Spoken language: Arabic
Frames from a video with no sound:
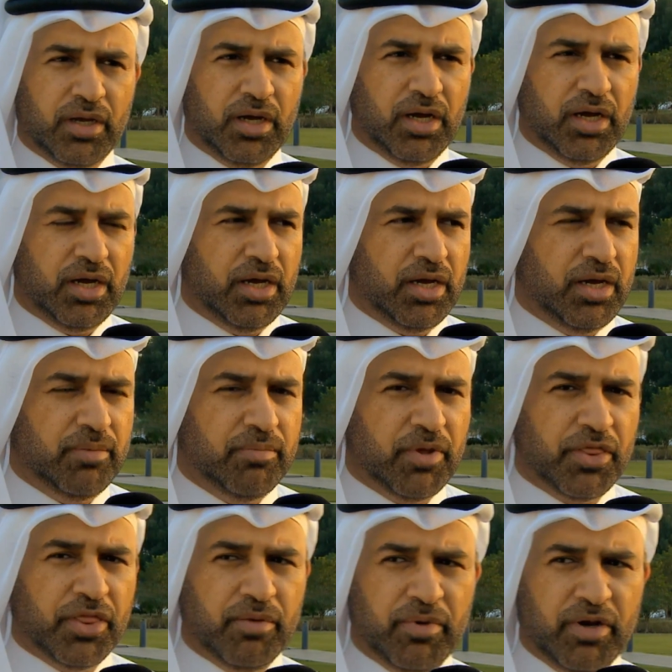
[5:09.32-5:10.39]
آه، من
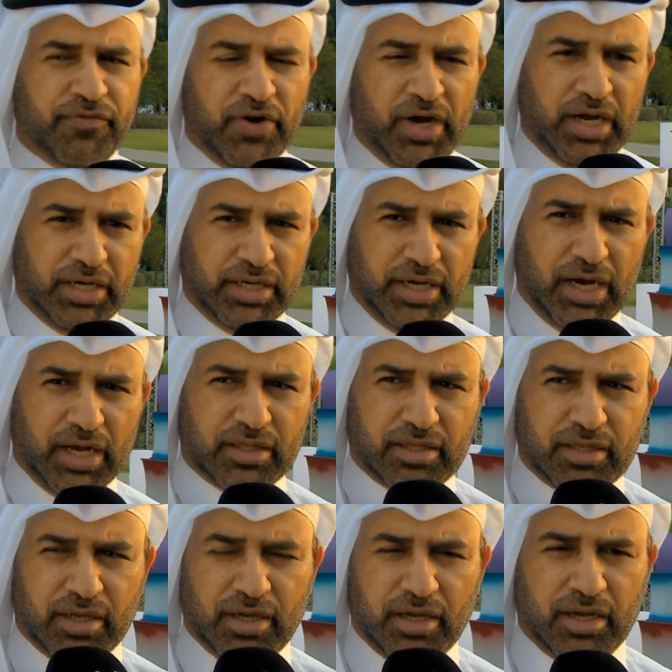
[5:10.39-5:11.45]
ضمن فعاليات
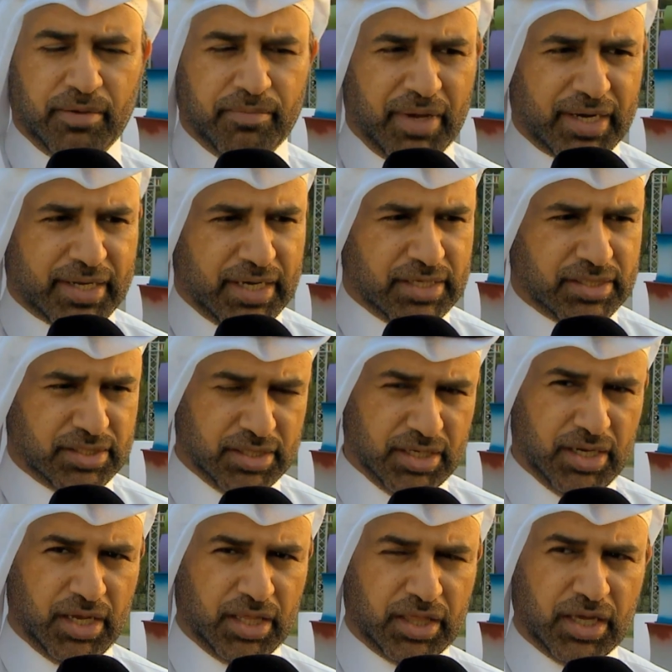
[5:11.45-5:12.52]
آه، مركز
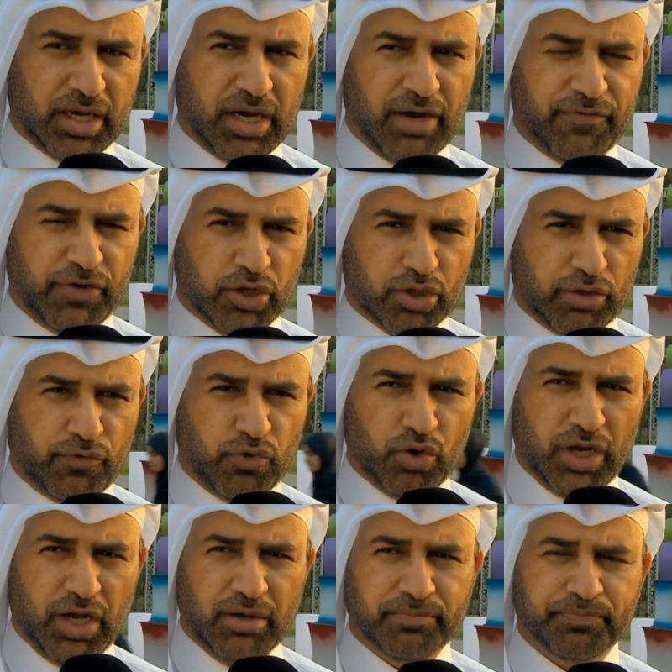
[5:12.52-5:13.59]
الثقافي
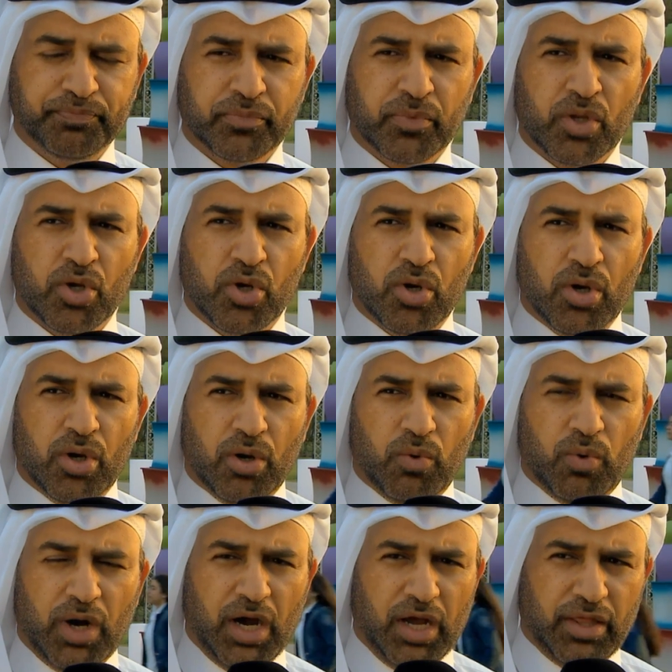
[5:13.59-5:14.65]
للطفولة
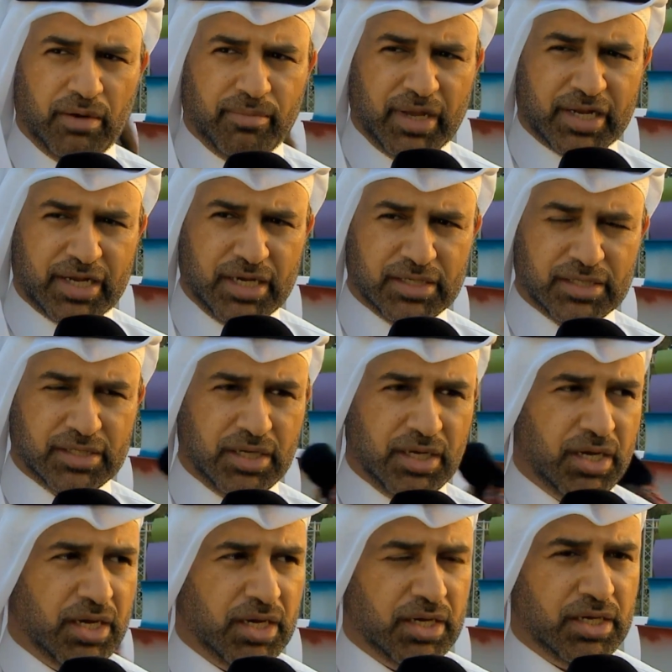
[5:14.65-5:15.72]
وهذا المركز
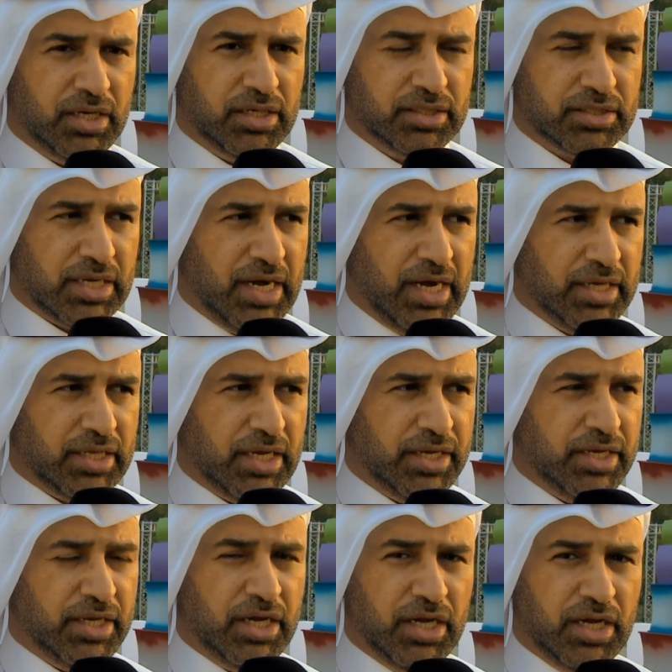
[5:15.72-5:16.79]
صراحة
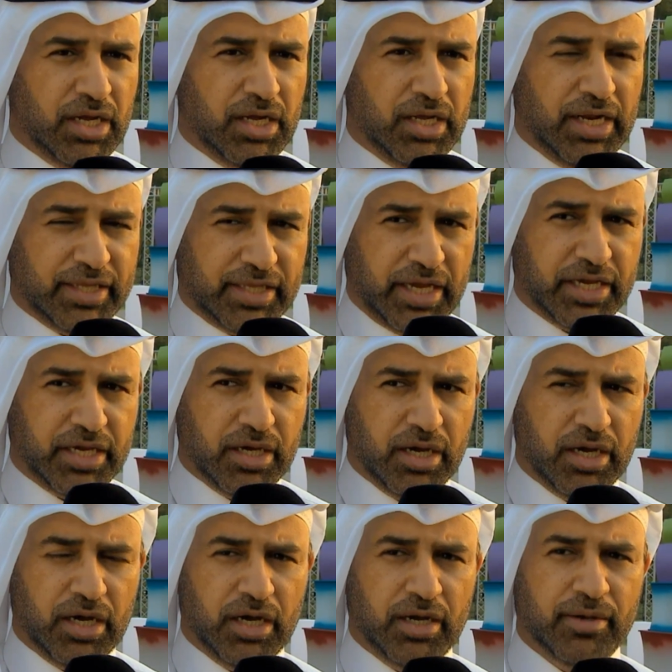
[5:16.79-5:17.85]
لديه
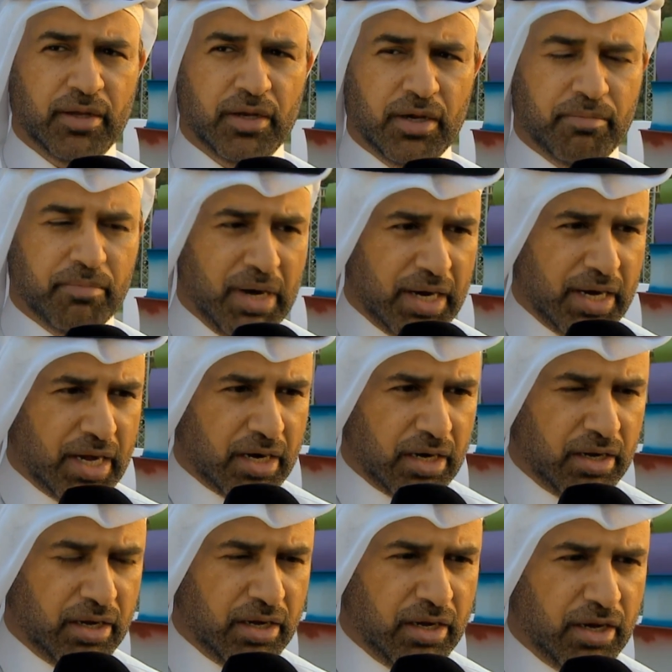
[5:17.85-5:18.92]
مقر
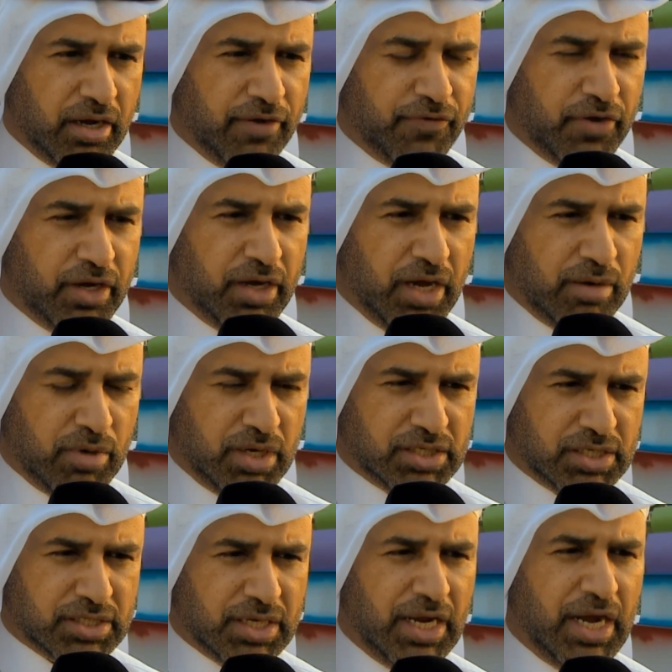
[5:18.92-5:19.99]
في
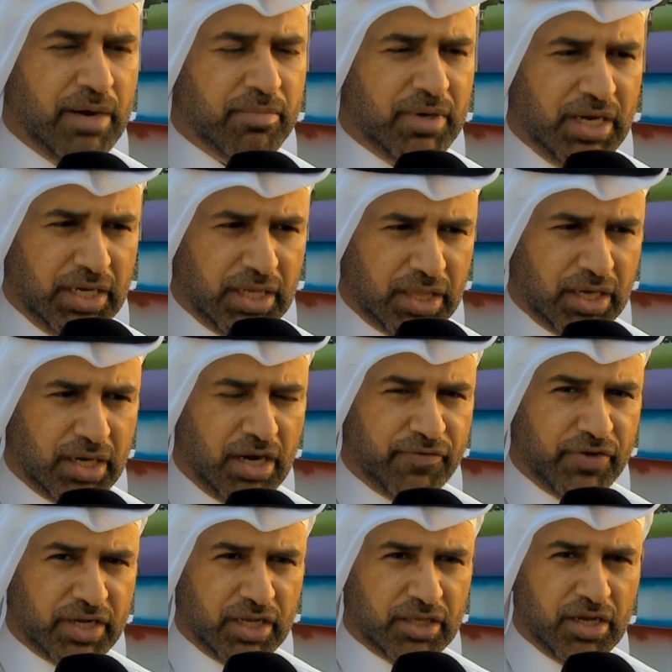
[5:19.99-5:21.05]
المؤسسة العامة للحي
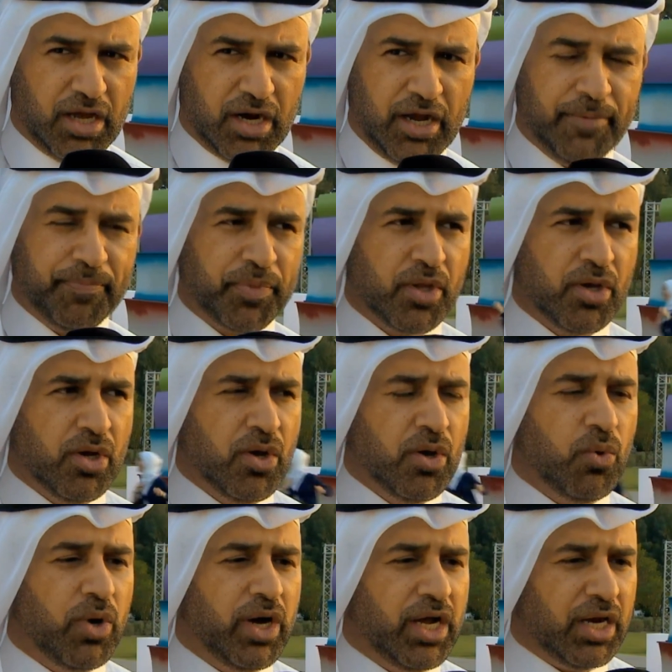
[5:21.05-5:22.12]
الثقافي كتارة
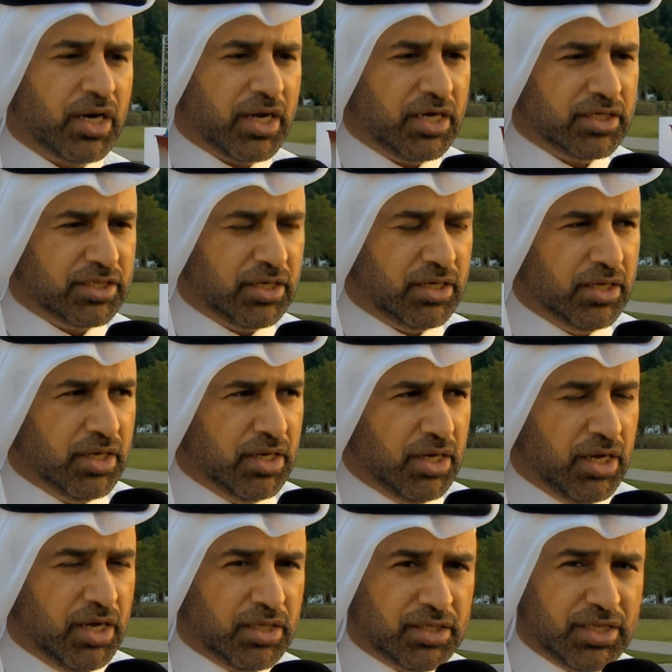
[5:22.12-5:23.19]
ويلقى
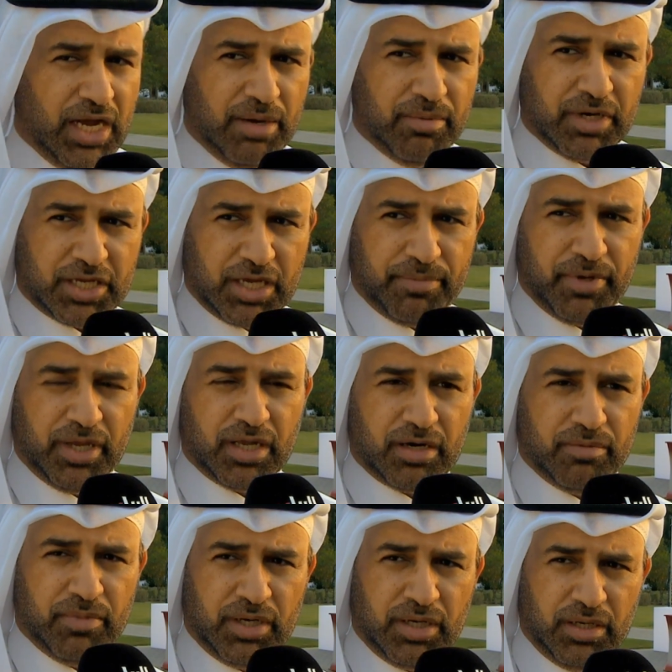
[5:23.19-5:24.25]
الدعم
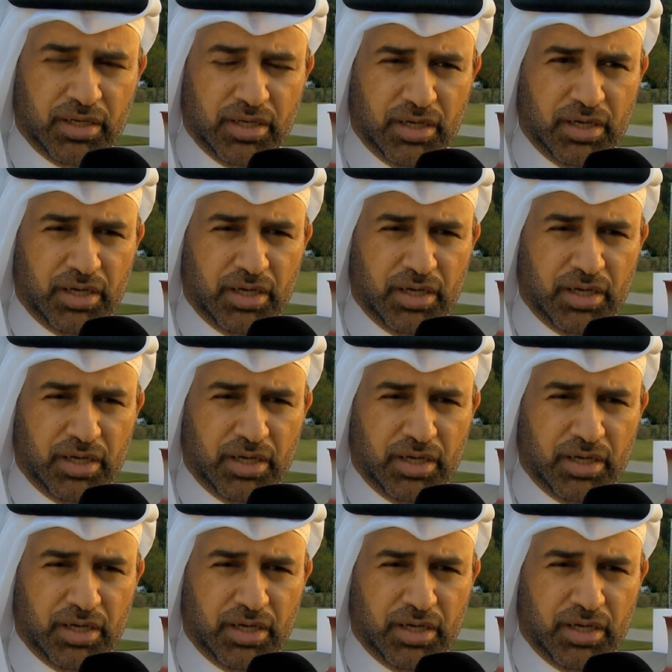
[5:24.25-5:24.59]
الكبير من